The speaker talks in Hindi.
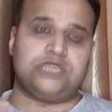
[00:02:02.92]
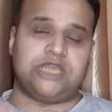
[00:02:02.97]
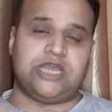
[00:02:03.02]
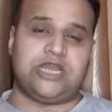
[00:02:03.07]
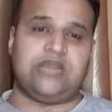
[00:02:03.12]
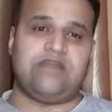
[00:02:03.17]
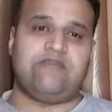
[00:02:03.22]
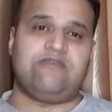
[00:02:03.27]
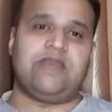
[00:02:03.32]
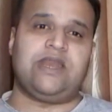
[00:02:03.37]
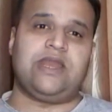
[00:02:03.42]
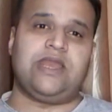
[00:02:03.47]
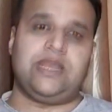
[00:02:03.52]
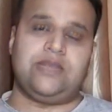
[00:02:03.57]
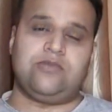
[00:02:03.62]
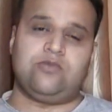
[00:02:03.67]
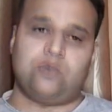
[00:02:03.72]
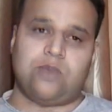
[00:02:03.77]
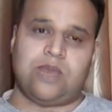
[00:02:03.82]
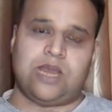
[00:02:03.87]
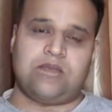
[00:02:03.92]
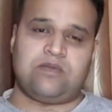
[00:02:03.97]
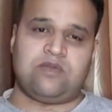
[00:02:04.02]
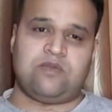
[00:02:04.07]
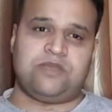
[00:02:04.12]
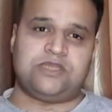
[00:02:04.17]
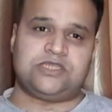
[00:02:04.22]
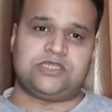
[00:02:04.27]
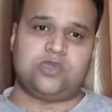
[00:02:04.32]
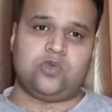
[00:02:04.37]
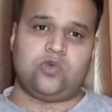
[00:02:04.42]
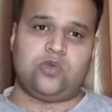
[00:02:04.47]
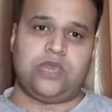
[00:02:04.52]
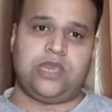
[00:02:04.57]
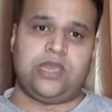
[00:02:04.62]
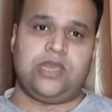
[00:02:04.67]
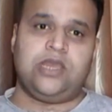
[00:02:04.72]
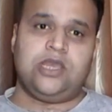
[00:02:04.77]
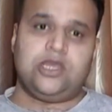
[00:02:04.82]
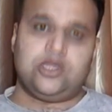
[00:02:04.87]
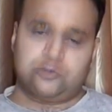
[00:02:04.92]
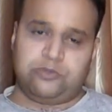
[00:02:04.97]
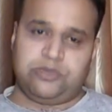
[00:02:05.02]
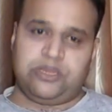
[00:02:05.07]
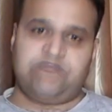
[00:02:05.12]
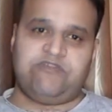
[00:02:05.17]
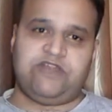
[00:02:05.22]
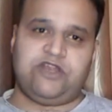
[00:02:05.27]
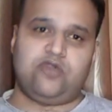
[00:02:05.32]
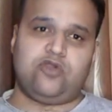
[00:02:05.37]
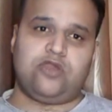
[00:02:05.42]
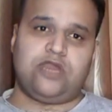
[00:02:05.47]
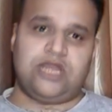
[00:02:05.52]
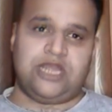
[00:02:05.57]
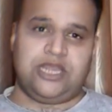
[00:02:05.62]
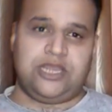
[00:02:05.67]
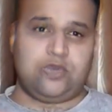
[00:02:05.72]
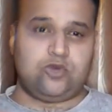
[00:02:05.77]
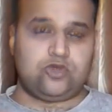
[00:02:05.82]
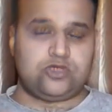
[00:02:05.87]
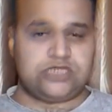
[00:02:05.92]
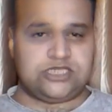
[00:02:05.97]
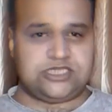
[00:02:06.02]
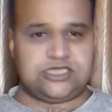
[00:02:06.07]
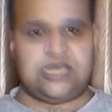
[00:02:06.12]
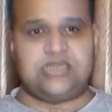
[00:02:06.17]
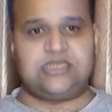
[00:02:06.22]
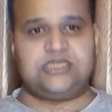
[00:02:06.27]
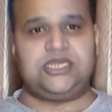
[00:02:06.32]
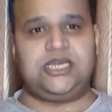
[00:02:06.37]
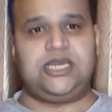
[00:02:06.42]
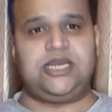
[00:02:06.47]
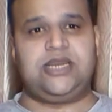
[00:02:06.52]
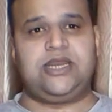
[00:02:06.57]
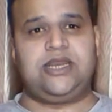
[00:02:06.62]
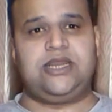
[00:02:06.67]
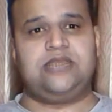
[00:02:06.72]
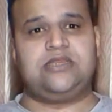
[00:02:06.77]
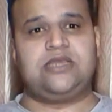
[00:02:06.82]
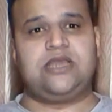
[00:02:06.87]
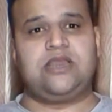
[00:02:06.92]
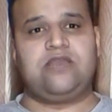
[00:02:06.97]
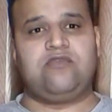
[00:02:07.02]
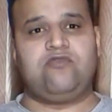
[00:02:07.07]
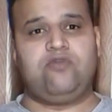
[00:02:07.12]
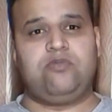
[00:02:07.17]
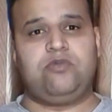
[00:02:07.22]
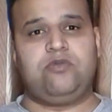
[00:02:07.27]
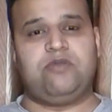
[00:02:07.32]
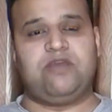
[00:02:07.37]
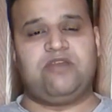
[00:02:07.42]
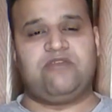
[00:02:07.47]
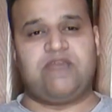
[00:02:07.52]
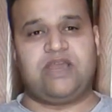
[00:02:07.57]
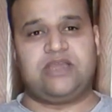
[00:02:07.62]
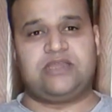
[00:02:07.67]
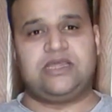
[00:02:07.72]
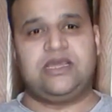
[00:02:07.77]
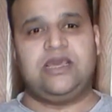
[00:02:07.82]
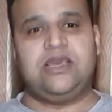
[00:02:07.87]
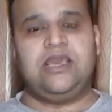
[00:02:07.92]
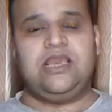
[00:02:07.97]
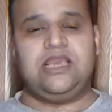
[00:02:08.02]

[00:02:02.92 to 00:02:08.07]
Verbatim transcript: जानने वाला इन मोबाइल में फंसा हुआ है तो मेरी वीडियो का लिंक उसके साथ शेयर करें ताकि वो भी बर वक्त